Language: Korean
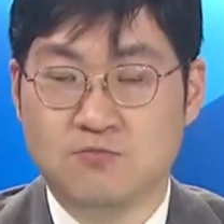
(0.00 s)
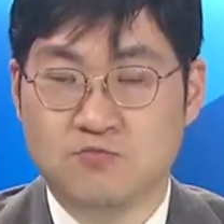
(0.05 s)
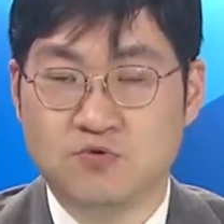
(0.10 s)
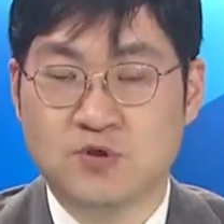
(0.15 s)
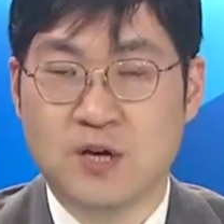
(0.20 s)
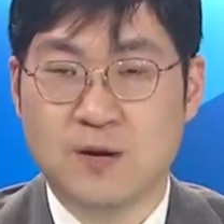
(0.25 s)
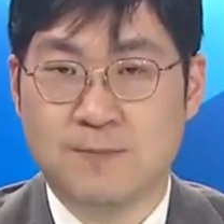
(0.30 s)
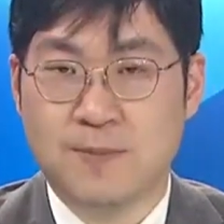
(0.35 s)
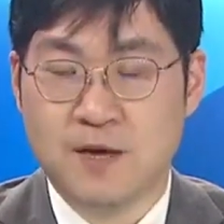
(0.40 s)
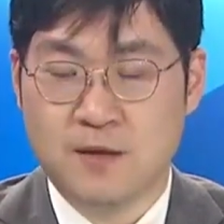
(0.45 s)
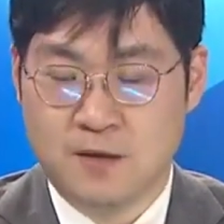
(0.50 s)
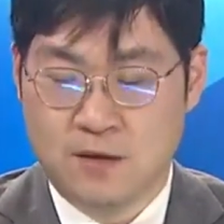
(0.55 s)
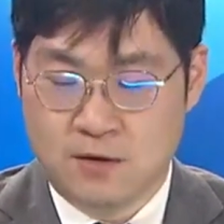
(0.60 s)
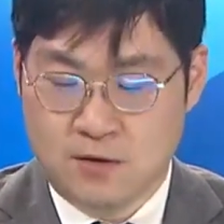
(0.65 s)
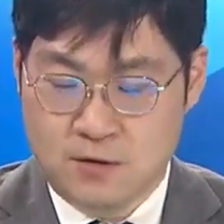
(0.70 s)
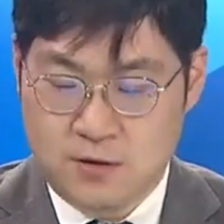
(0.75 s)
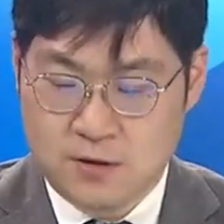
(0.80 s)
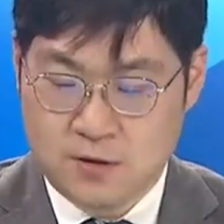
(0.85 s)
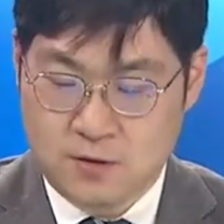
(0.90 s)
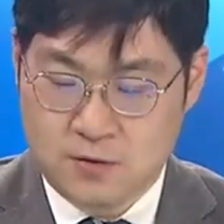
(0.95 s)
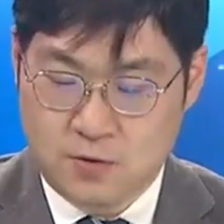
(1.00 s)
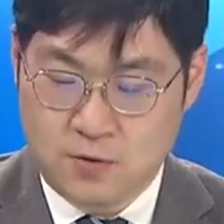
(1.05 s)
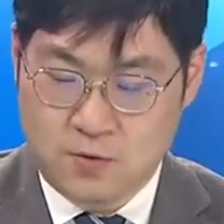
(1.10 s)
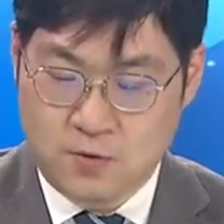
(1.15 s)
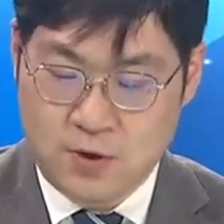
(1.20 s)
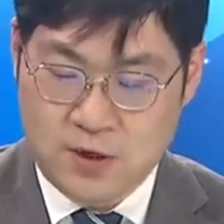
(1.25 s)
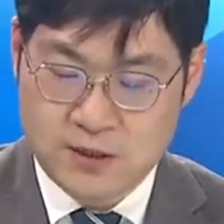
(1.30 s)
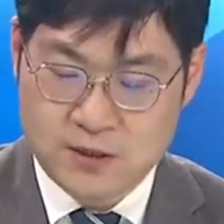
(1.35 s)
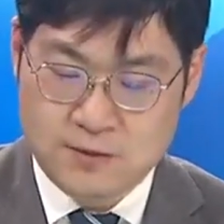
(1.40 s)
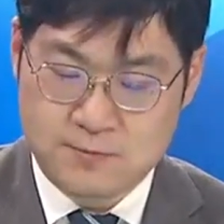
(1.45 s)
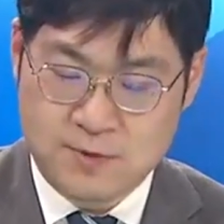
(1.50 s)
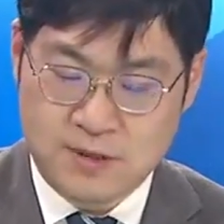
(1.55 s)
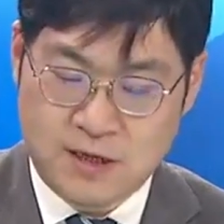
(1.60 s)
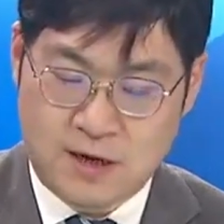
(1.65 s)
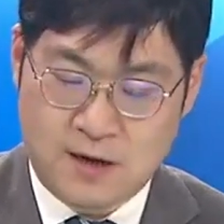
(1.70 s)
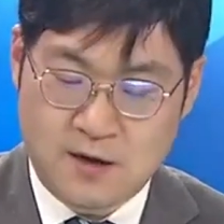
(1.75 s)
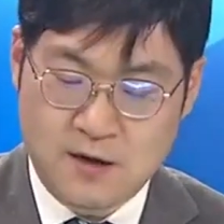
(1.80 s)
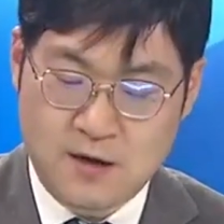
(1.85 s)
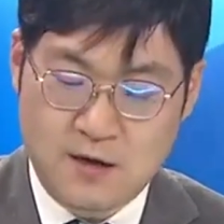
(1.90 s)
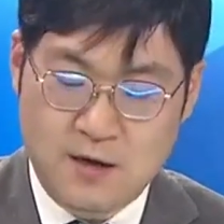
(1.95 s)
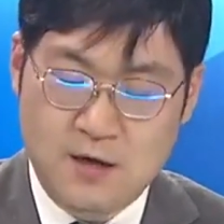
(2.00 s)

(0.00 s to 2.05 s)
무죄 판결을 선고했습니다.